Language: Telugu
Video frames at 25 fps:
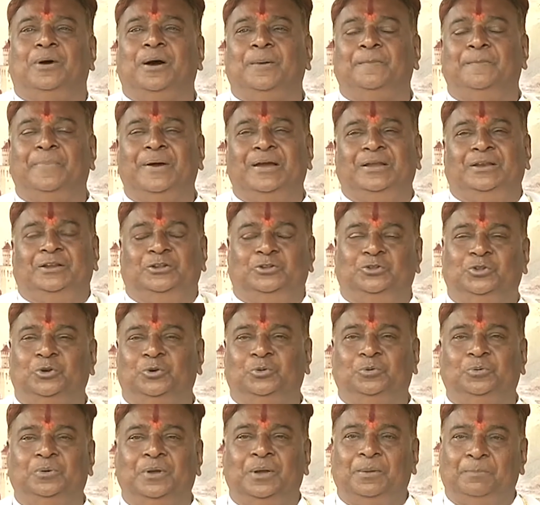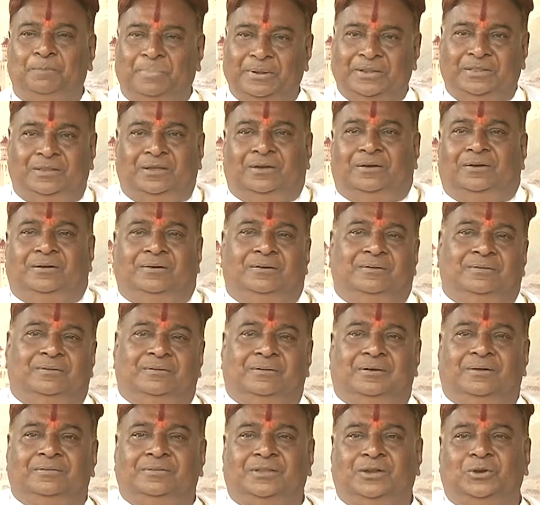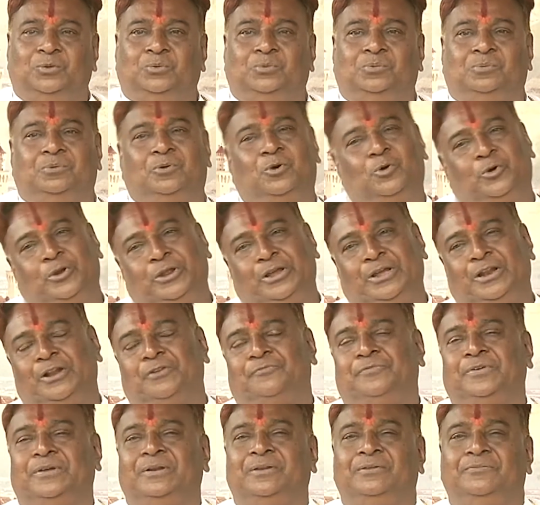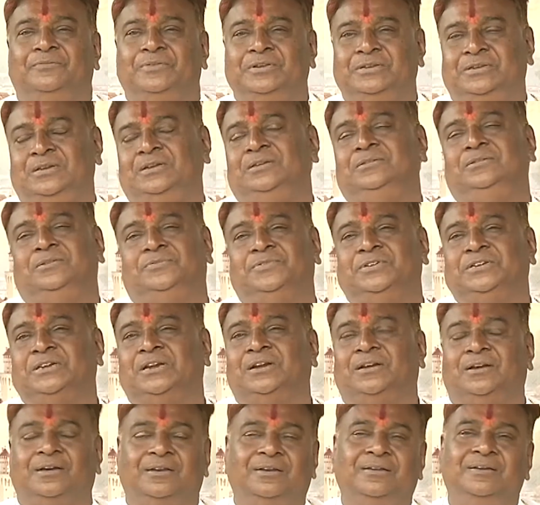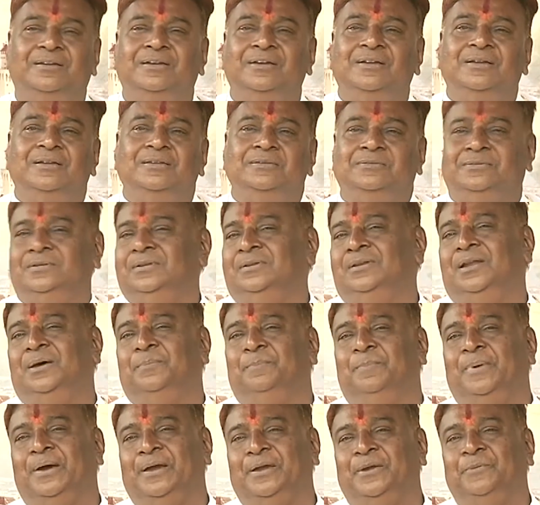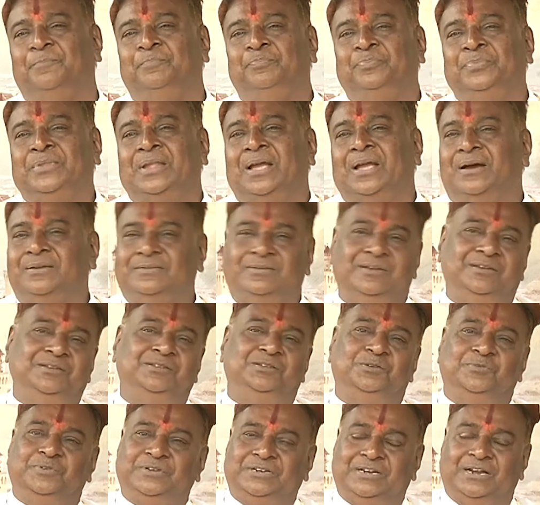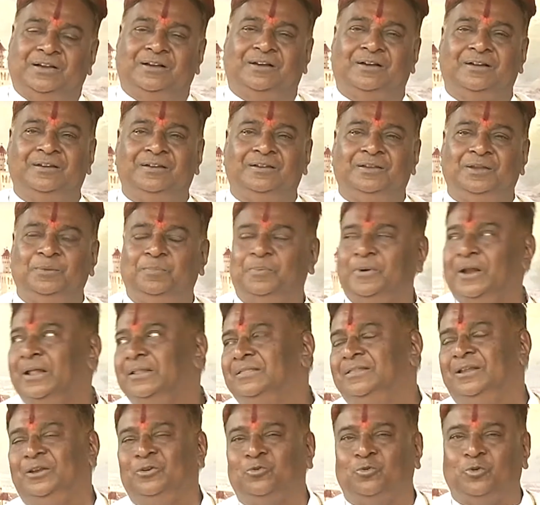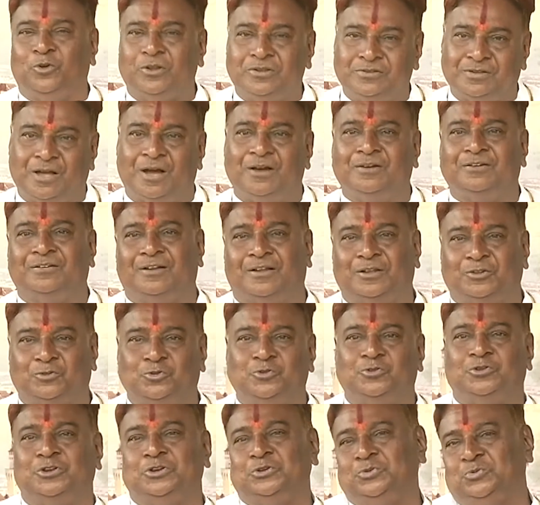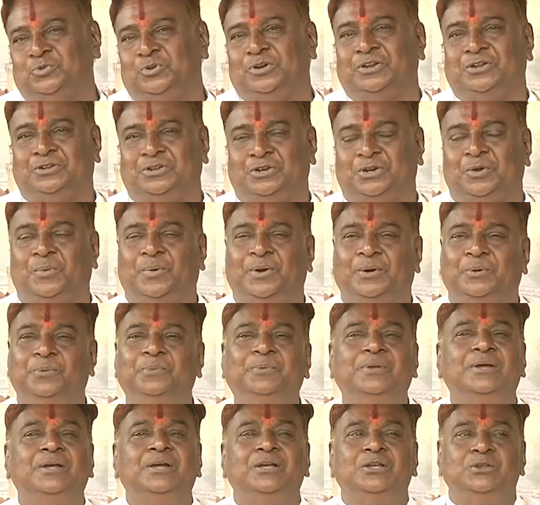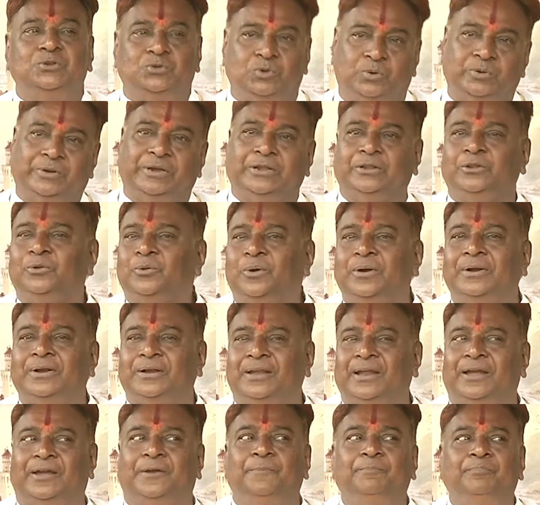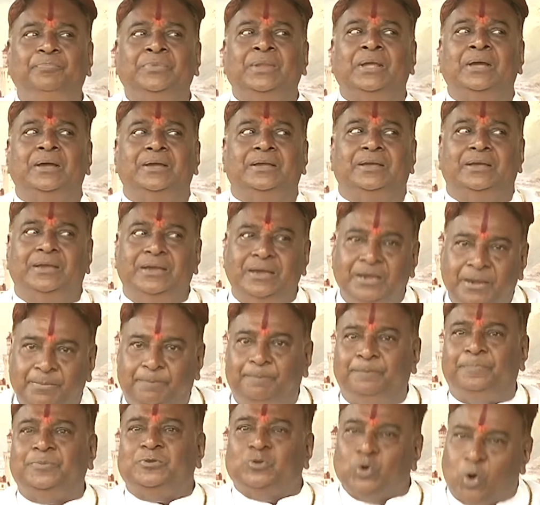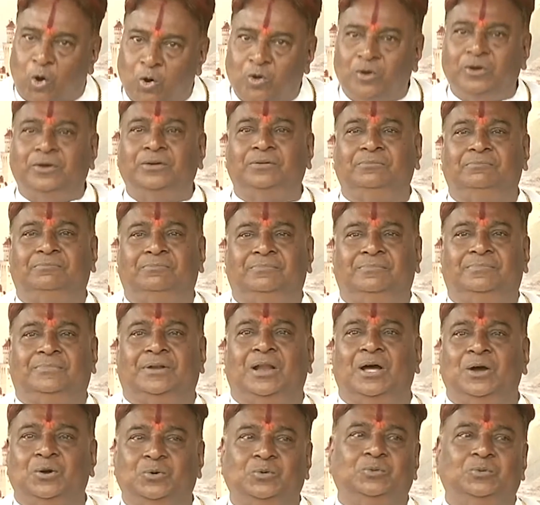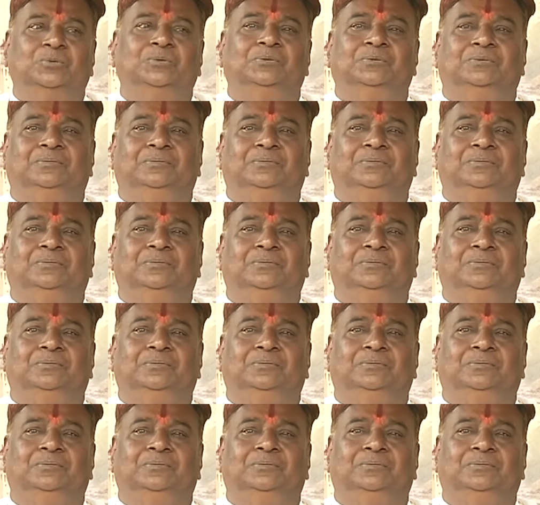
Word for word: మా అబ్బాయిలు ఇద్దరు పెద్ద అతను కోరియోగ్రాఫర్ విజయ్ శివశంకర్ చిన్న అబ్బాయి అజయ్ శివశంకర్ ఇప్పుడు అతనికి కూడా సాంగ్ నాతో చేస్తున్నాడు చిన్నవాడు సో ఎందుకంటే ఈ సాంగ్ నాకు